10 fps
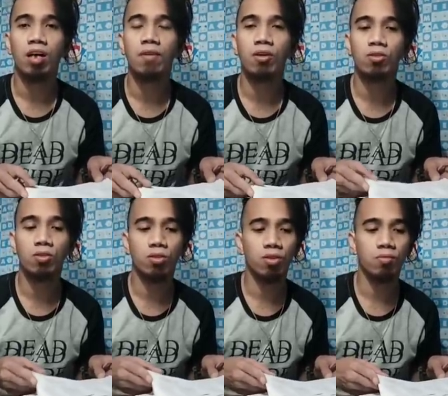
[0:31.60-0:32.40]
about
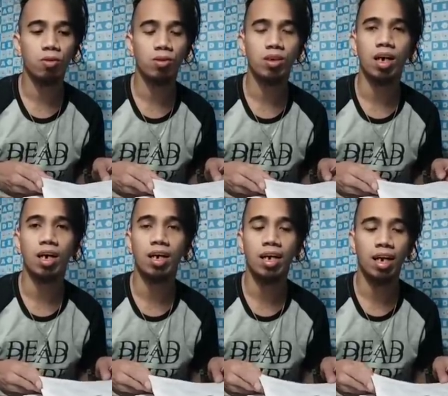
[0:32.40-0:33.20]
tungkol po sa
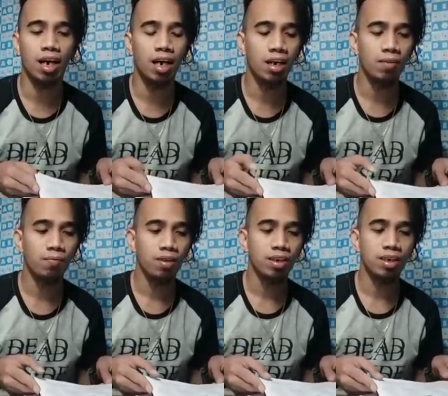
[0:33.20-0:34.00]
karera,
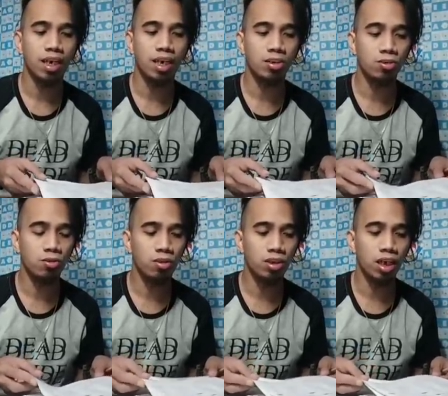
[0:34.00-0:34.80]

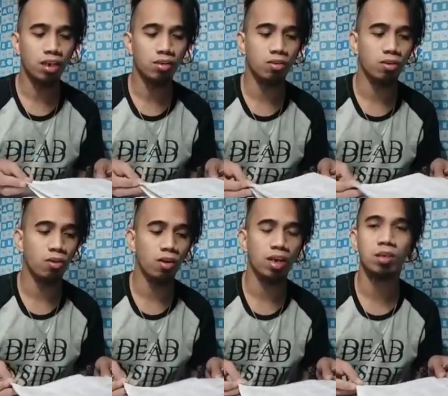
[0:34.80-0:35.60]
schedules at yung
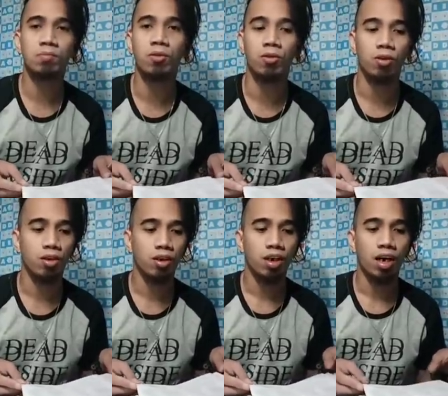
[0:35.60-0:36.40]
oras po.
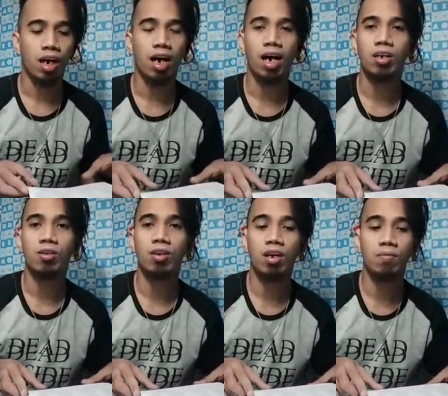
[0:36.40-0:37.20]
Uh,
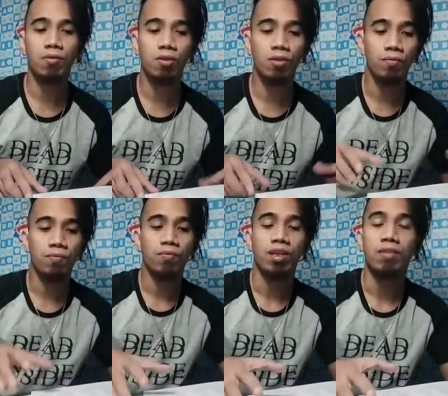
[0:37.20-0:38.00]
yun lang po.
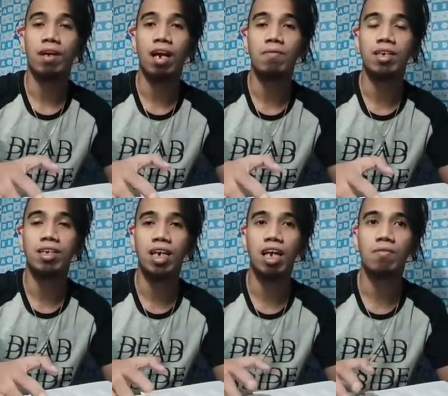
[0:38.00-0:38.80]
Maraming
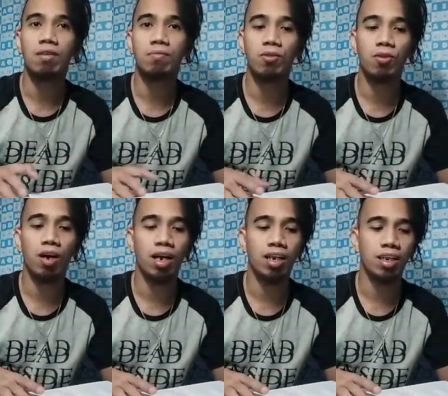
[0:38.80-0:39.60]
salamat po
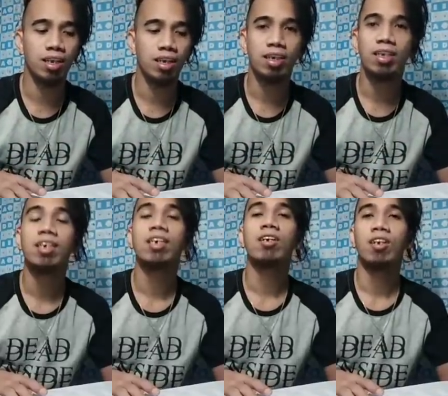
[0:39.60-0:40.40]
at
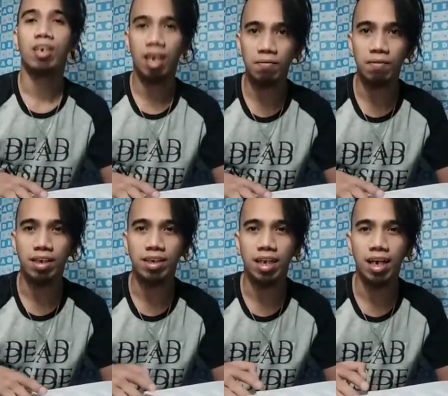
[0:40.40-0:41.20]
God
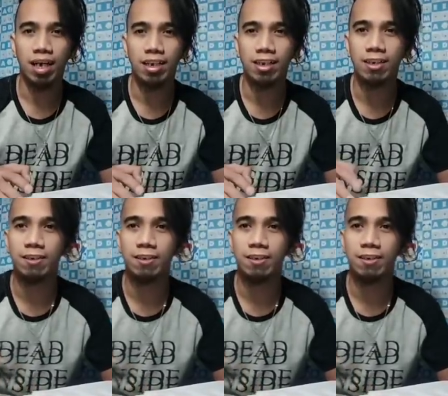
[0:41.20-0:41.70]
bless sa lahat.